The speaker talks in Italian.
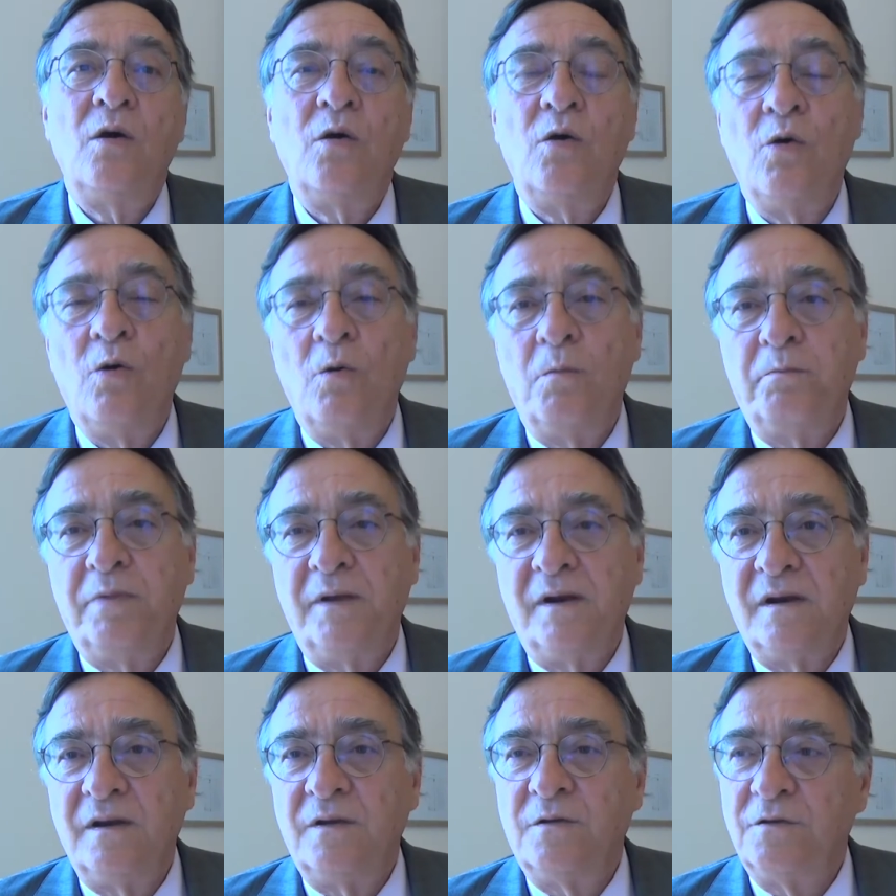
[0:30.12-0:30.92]
o
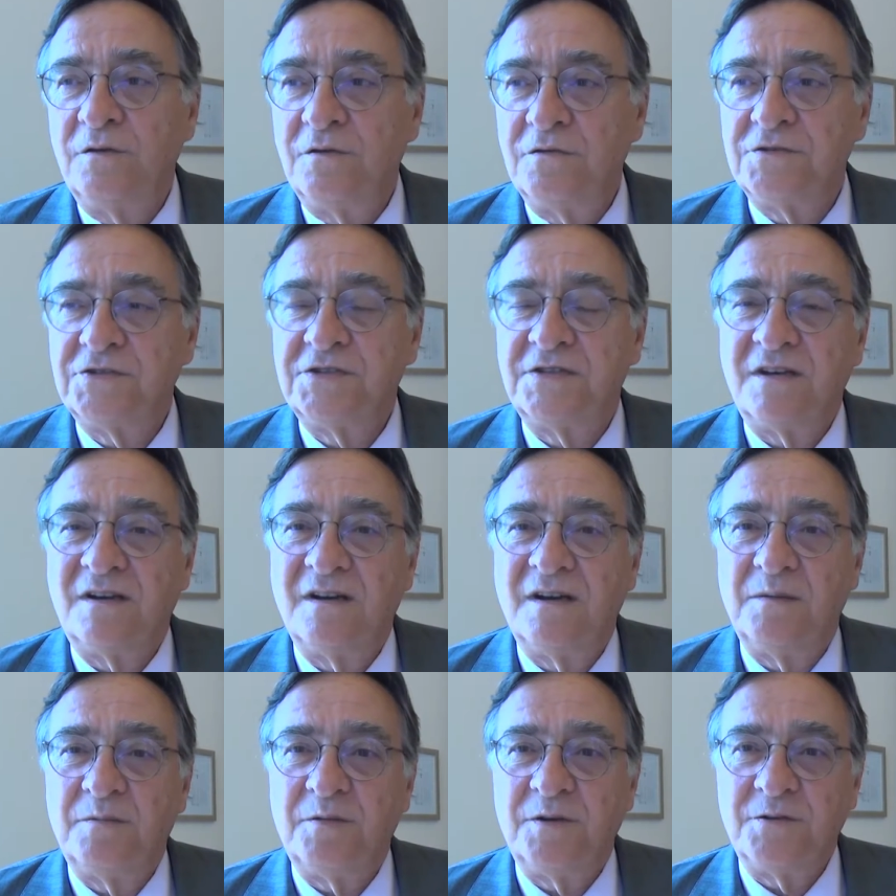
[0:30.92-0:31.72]
per
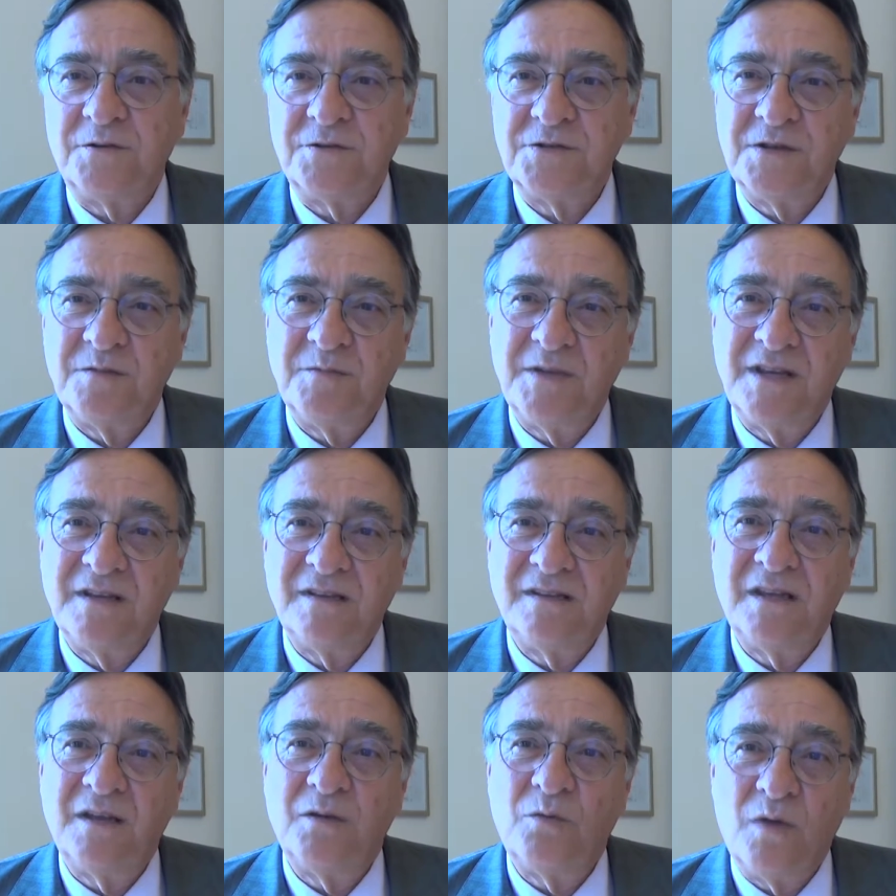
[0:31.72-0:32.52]
riconoscerle
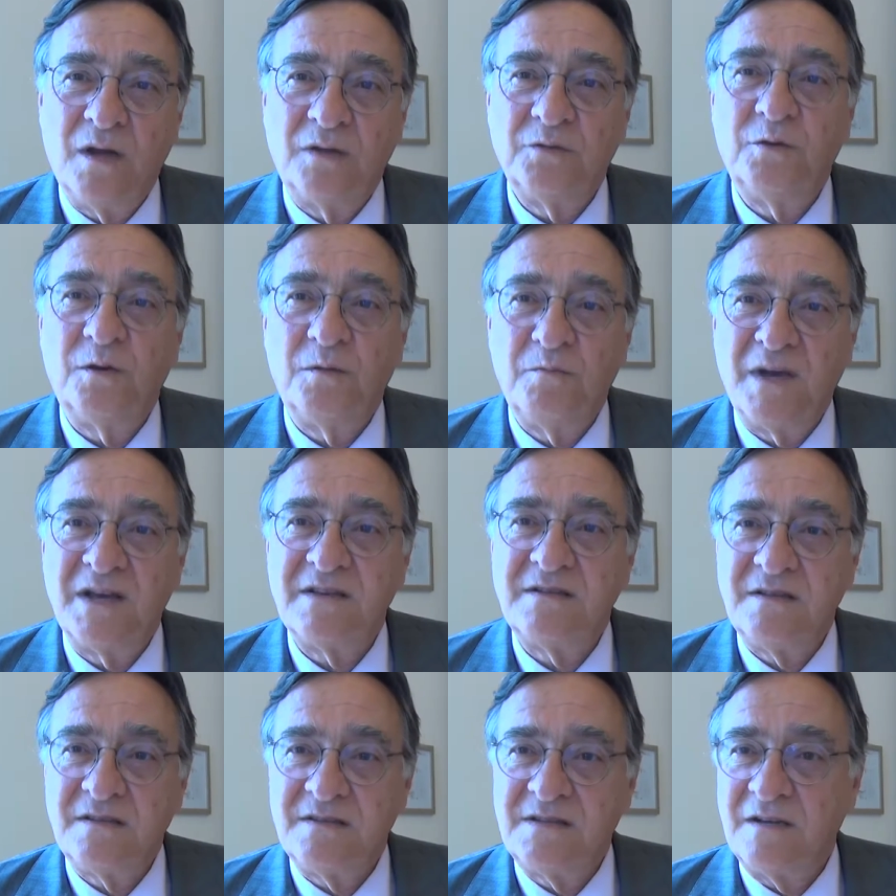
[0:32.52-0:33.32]
precocemente quando
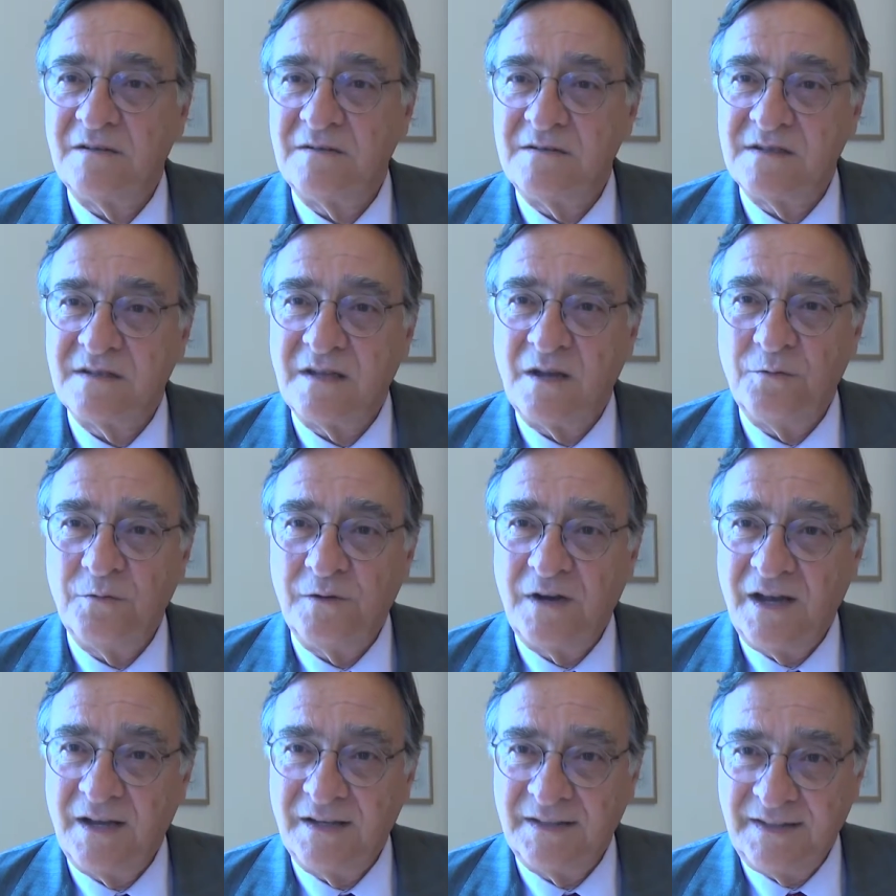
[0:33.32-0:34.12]
ormai si siano
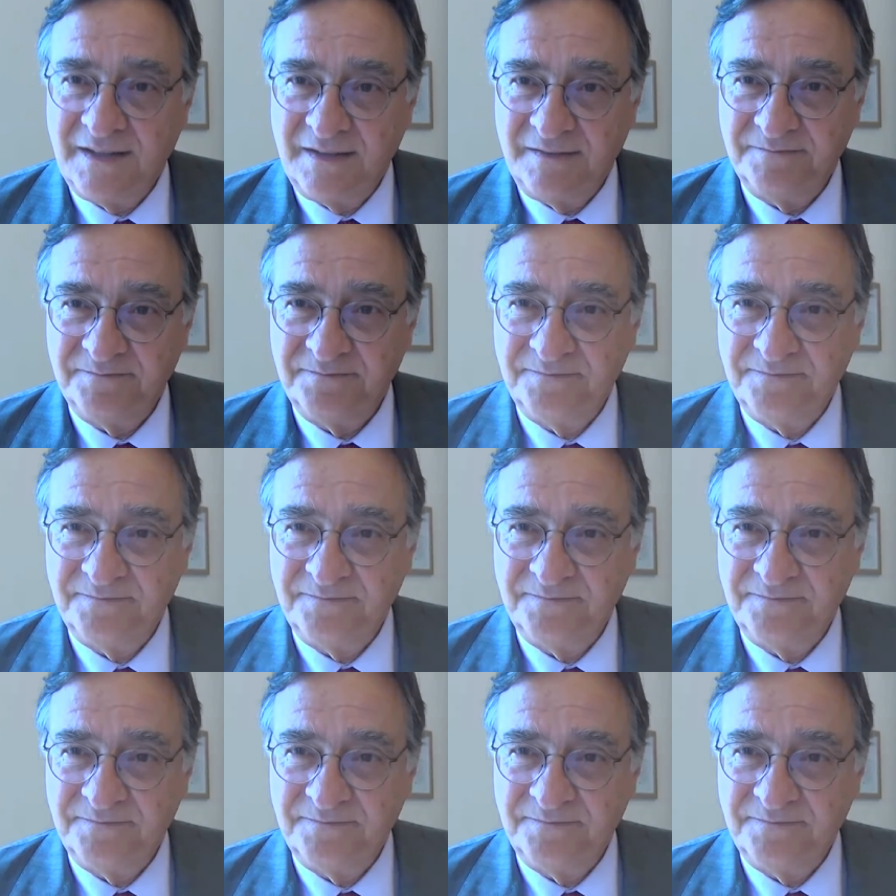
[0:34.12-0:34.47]
instaurate.